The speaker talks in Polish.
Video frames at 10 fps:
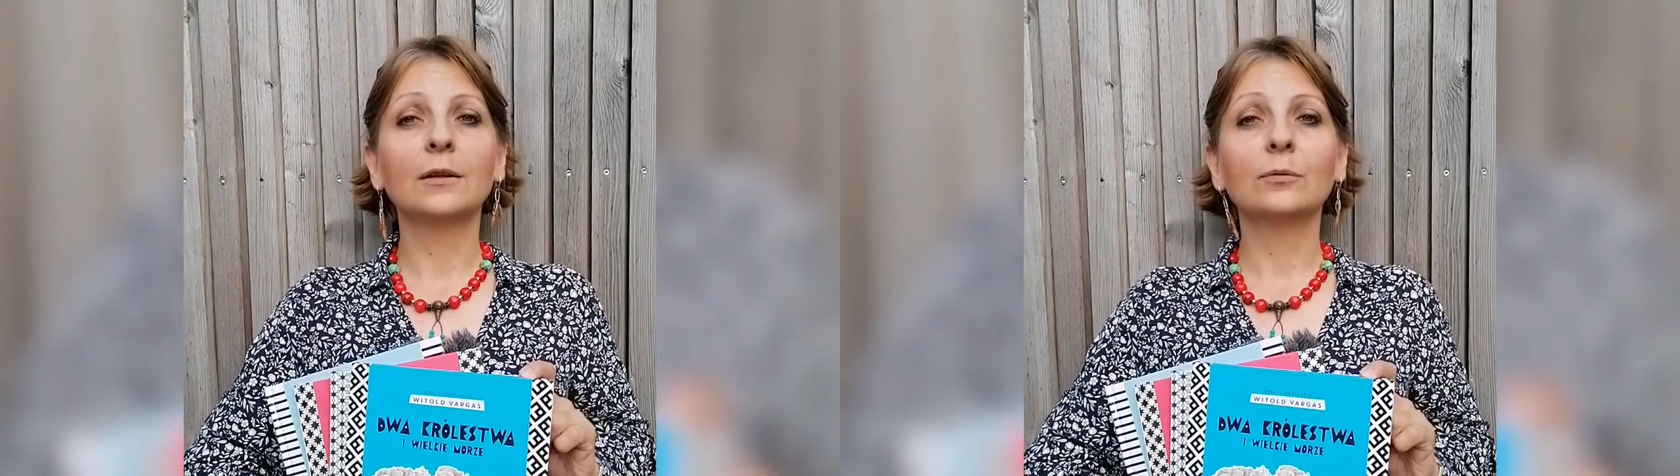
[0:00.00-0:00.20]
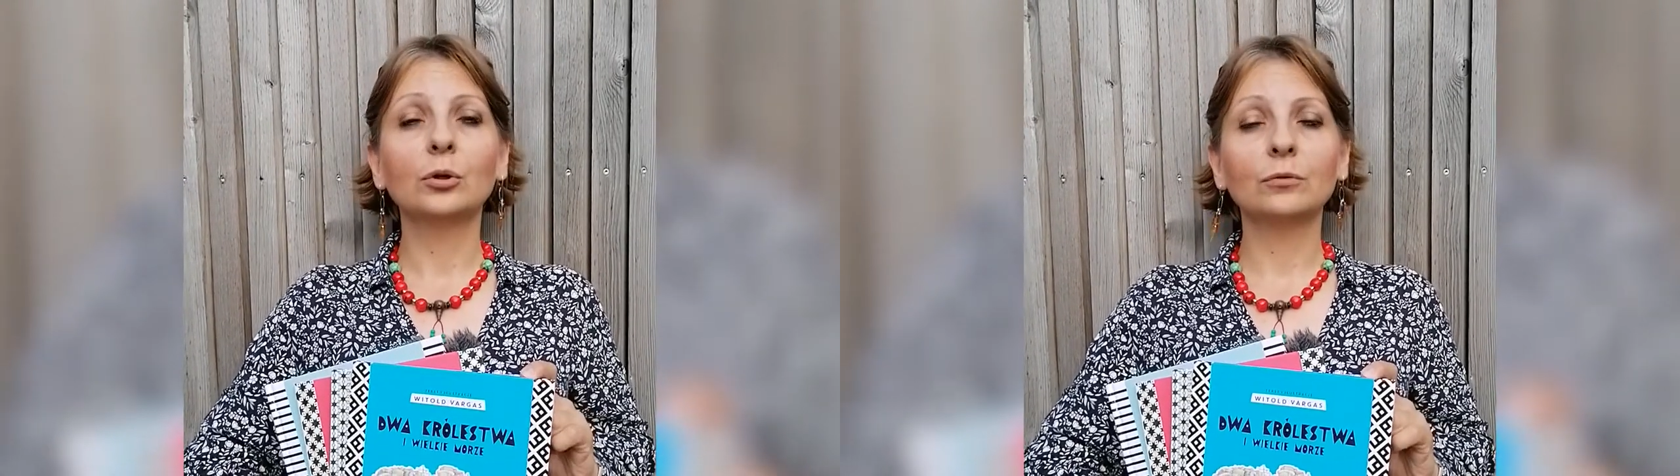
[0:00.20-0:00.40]

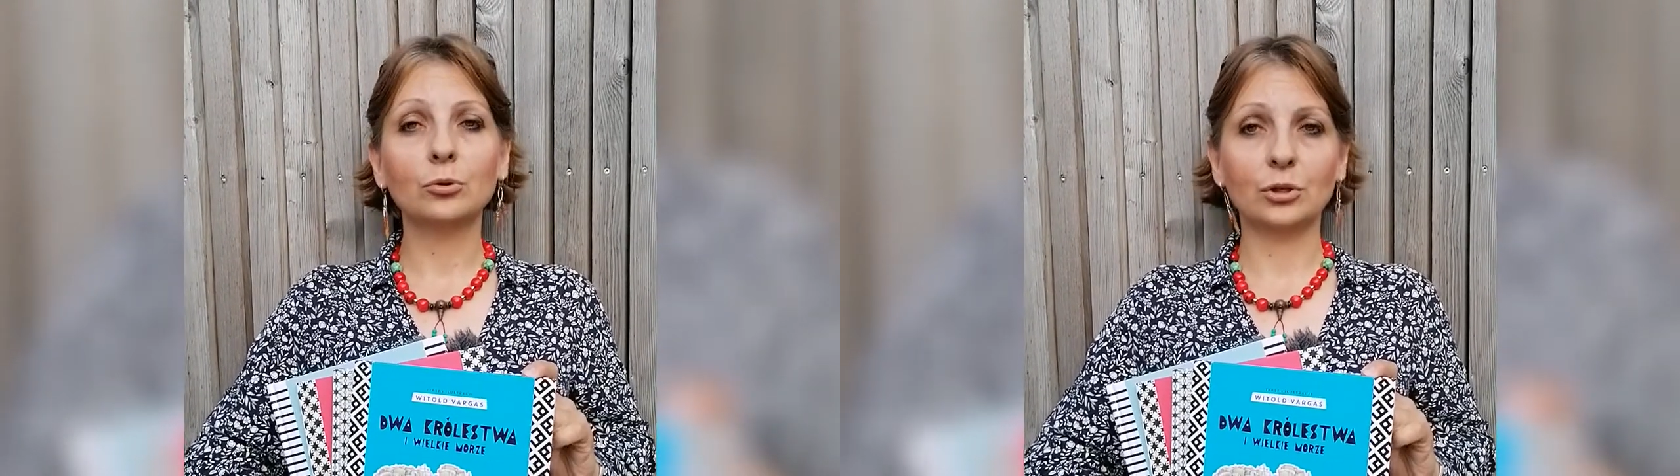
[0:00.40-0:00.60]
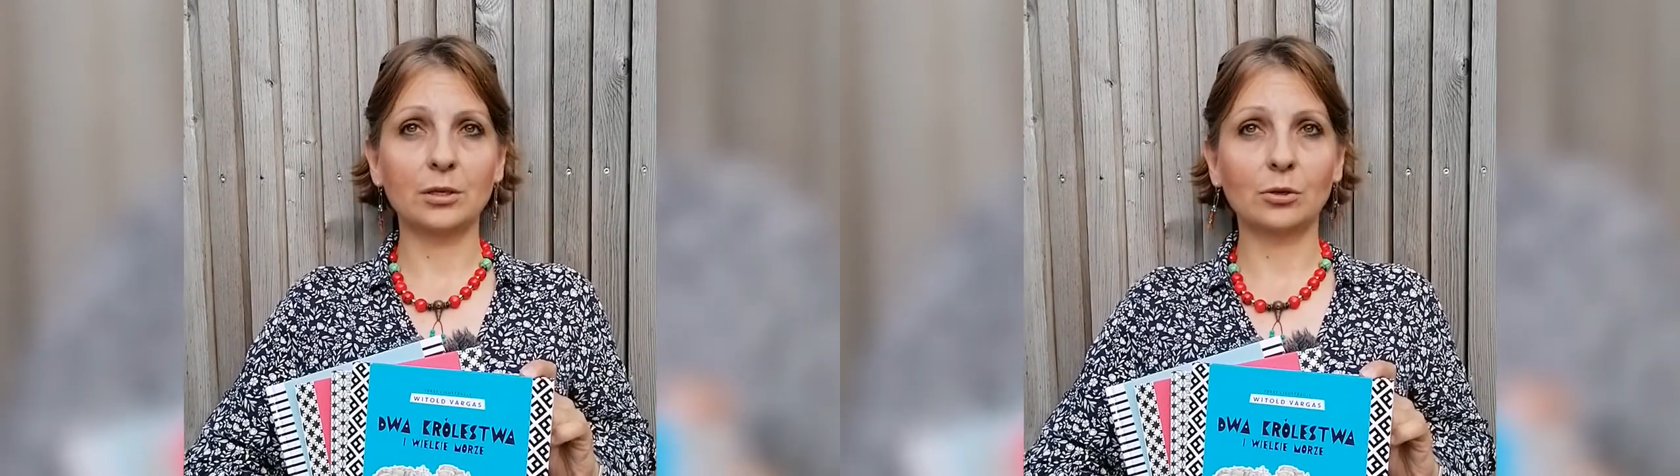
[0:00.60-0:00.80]

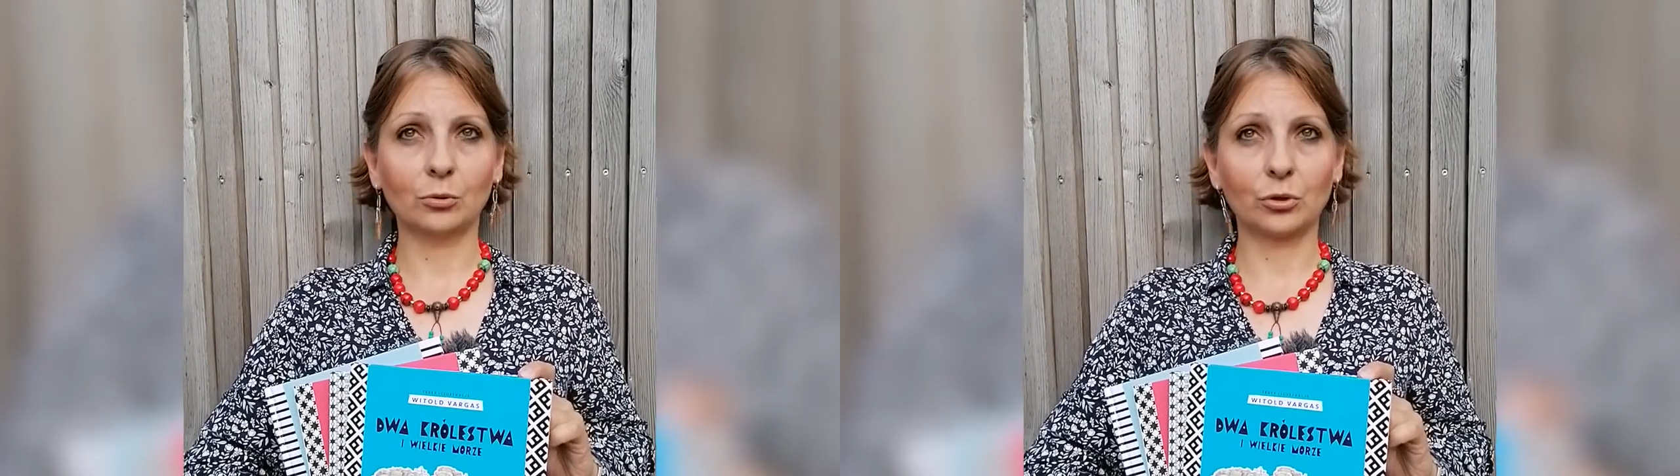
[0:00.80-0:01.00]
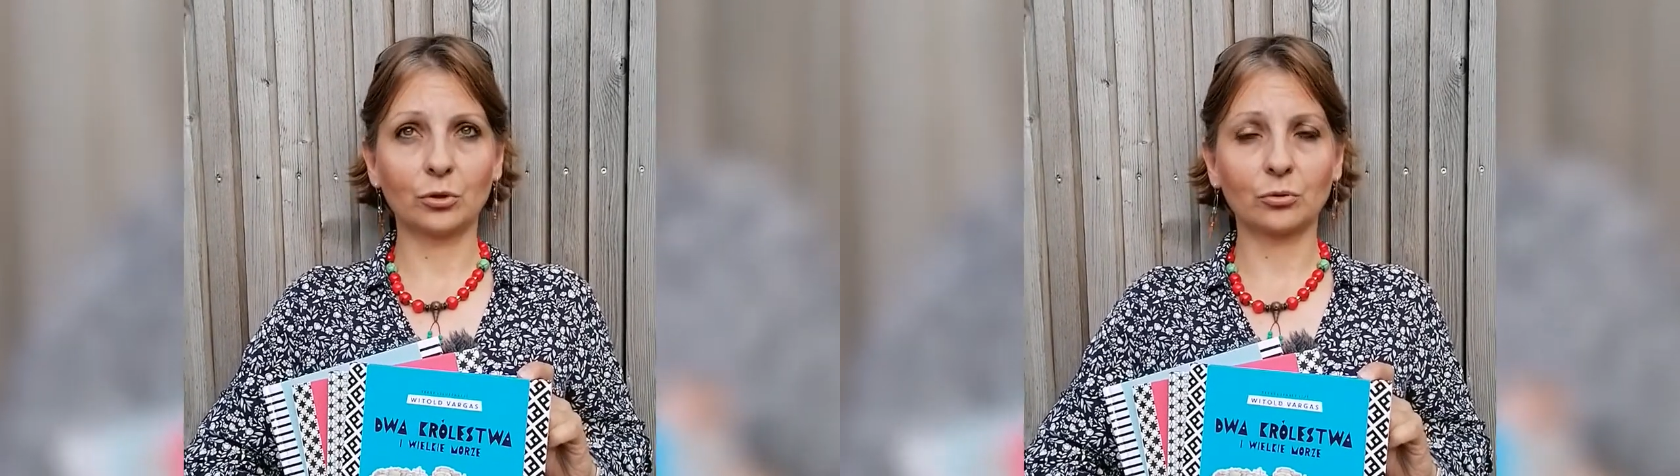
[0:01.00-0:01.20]
nowiusieńką
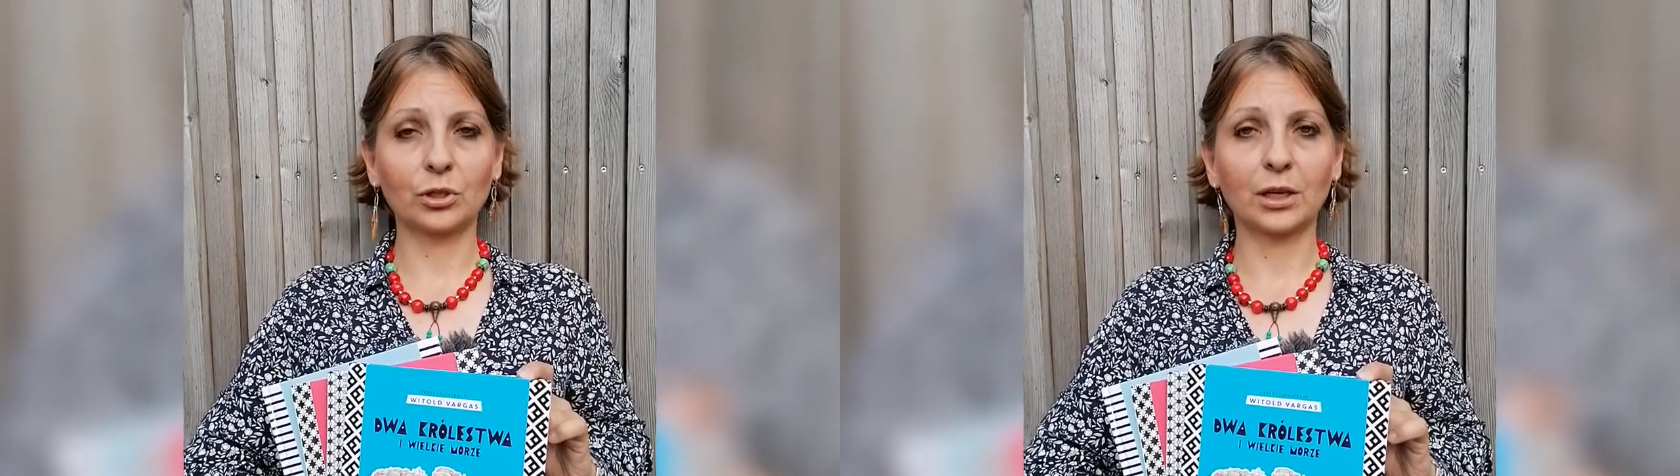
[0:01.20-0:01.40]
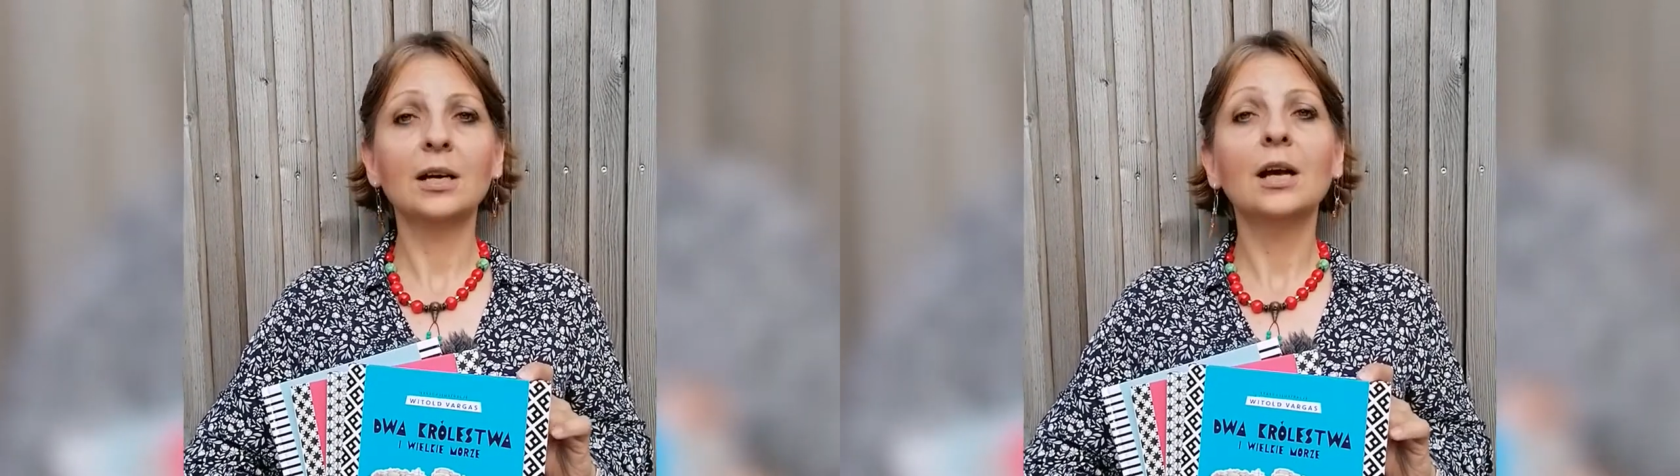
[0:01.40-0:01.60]

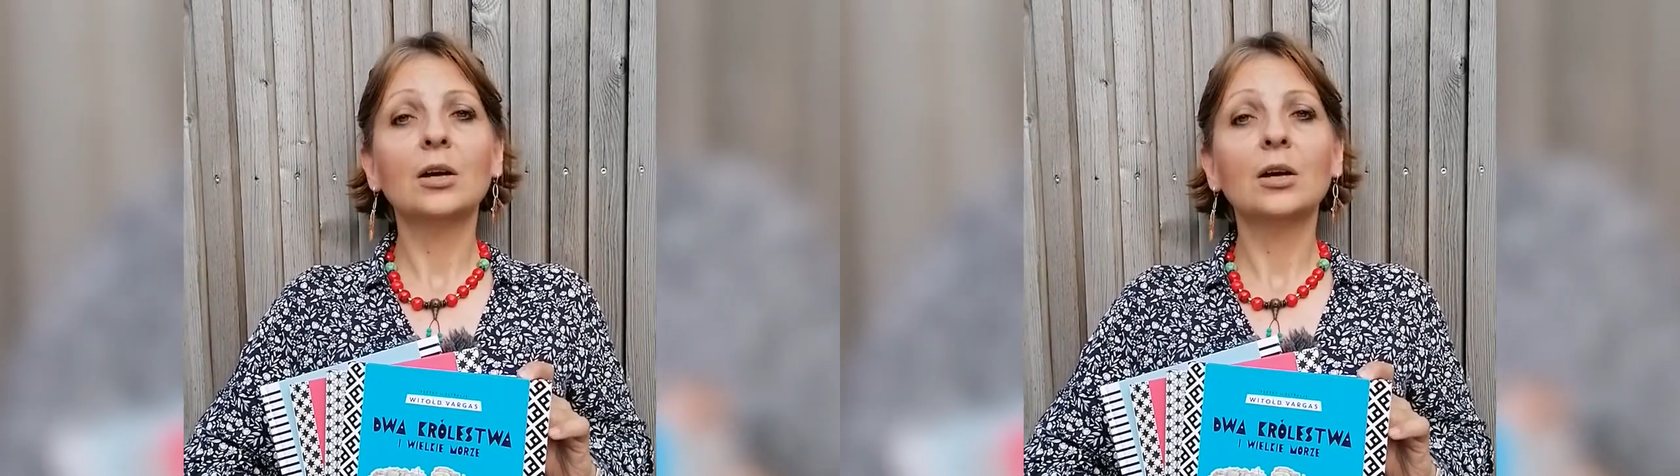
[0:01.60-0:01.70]
książkę,